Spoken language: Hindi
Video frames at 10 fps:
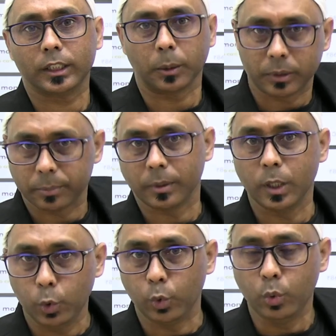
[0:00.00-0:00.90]
अगर मैं
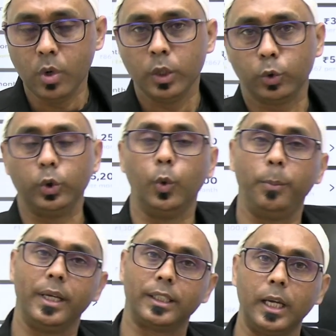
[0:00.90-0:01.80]
रेलवे का सब्सक्रिप्शन लूँ
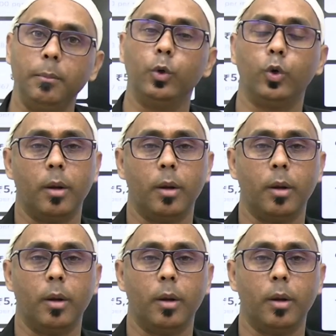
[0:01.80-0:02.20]
तो यू